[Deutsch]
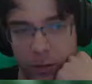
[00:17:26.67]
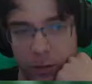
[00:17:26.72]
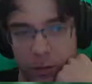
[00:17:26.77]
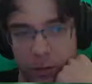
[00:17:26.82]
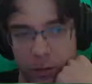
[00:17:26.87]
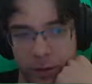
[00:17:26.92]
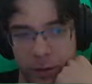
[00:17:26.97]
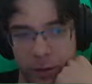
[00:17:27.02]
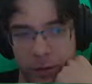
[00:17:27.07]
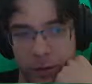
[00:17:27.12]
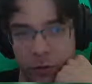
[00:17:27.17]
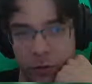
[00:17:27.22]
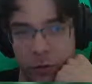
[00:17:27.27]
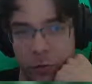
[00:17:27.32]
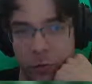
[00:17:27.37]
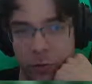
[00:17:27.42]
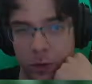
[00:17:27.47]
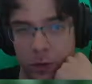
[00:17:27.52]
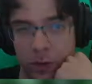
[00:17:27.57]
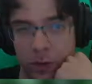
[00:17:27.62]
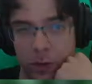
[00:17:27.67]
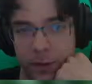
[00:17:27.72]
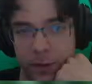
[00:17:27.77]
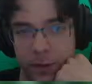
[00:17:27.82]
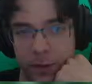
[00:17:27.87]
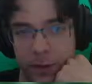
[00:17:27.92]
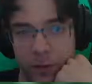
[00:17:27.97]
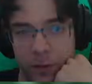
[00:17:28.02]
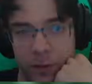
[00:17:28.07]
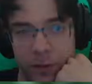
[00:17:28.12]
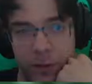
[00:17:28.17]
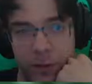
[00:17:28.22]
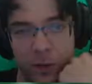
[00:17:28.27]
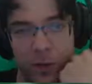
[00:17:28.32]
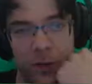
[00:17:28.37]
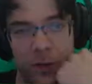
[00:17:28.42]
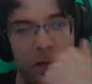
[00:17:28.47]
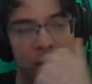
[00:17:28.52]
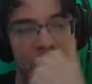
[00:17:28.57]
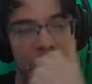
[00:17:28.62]
Das sieht nicht gut aus.
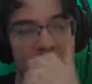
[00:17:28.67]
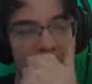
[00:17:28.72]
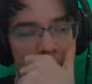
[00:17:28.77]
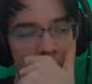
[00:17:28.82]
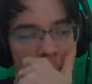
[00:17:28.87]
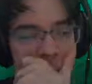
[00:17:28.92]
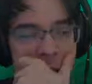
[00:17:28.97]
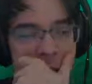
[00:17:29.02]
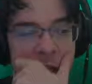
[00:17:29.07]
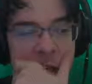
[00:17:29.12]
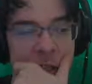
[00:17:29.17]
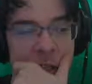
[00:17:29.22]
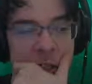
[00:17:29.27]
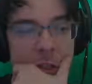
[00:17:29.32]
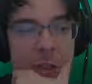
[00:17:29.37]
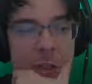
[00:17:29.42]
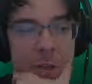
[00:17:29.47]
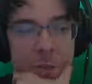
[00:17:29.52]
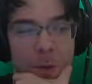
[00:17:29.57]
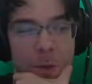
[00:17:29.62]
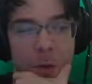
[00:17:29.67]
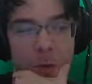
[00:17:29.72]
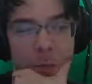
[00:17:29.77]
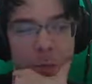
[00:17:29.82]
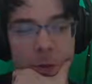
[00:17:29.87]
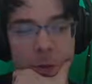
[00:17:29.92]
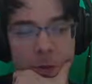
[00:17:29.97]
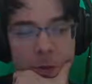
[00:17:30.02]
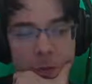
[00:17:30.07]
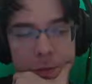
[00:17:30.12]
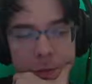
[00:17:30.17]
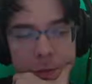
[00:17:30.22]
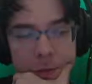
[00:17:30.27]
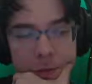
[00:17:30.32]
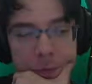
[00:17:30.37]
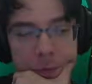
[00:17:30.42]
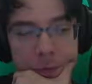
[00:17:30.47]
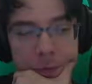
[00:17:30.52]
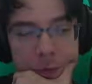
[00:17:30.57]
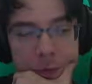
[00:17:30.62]
Technik brauchen wir auf jeden
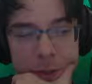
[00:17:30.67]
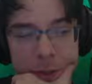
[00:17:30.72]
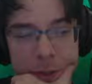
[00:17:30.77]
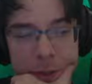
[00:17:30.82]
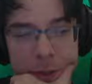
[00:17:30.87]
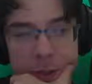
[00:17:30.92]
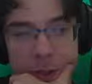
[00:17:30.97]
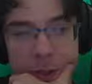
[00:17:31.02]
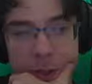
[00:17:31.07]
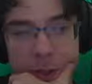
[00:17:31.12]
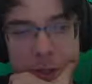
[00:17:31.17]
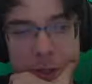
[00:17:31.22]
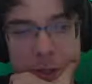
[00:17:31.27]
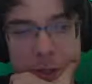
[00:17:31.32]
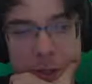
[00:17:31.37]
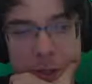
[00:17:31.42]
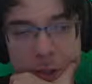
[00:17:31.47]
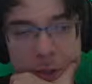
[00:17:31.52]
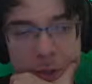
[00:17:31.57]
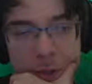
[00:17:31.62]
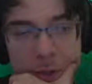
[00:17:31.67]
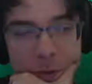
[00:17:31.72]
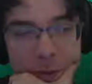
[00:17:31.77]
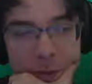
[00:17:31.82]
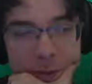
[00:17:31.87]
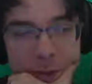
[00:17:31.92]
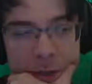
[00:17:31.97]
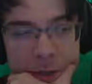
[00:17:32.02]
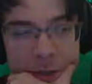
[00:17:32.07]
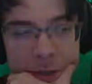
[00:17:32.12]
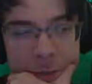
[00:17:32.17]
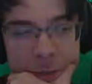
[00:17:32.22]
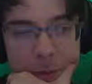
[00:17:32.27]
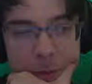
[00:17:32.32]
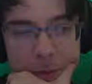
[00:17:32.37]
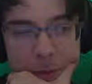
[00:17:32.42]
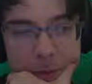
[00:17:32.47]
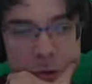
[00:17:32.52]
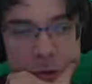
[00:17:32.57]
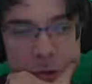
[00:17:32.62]
Fall. Ich würde sagen, wir
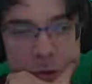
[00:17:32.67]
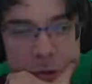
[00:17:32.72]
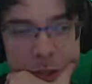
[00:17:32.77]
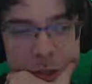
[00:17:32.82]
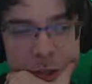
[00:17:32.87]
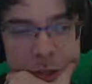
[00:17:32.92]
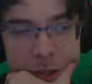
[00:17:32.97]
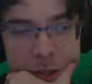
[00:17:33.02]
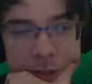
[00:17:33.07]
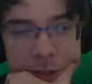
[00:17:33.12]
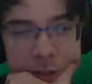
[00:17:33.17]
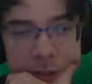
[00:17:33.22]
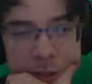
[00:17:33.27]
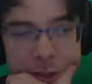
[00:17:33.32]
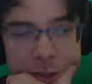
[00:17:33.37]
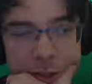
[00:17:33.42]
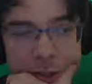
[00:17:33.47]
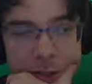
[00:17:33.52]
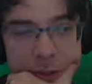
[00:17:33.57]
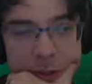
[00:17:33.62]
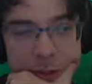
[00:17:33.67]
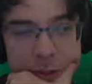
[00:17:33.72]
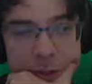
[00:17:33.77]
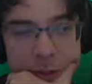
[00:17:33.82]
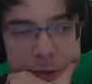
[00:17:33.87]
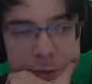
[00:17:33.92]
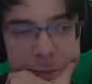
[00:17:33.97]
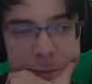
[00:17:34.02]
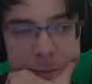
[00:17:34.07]
brauchen Schild als nächstes.